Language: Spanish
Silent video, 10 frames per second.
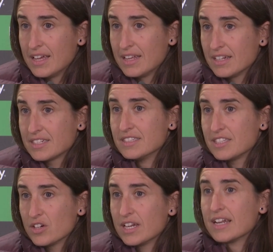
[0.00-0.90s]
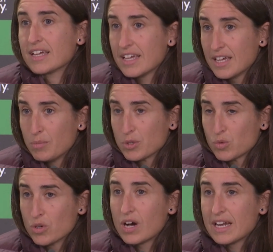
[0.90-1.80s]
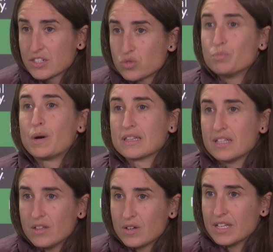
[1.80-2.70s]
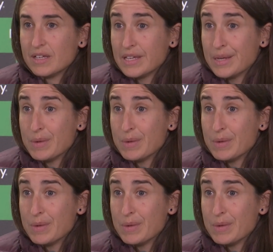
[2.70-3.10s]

en el sentido en el que pues bueno, ganas un partido y,